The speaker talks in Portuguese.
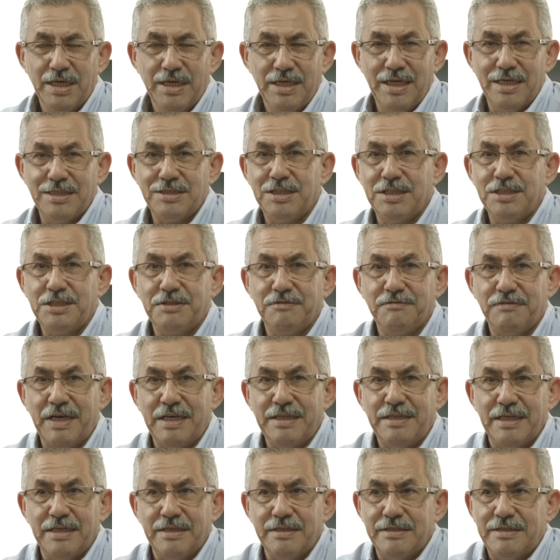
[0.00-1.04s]
e a gente vai
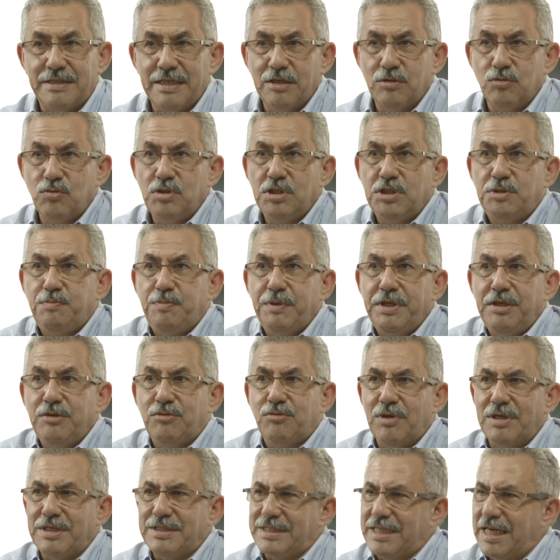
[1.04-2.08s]
tentando
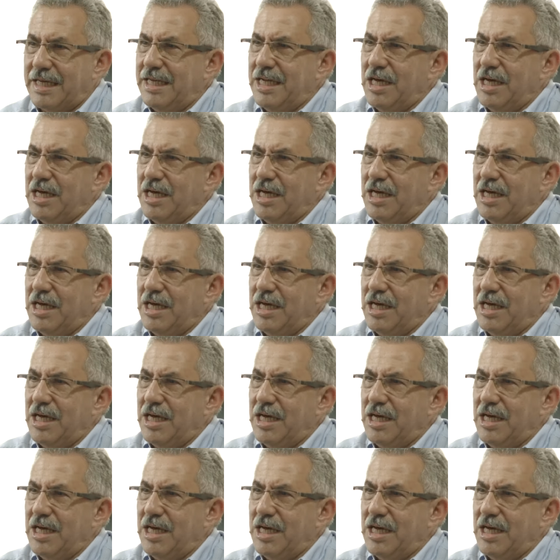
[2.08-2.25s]
espiritualizar.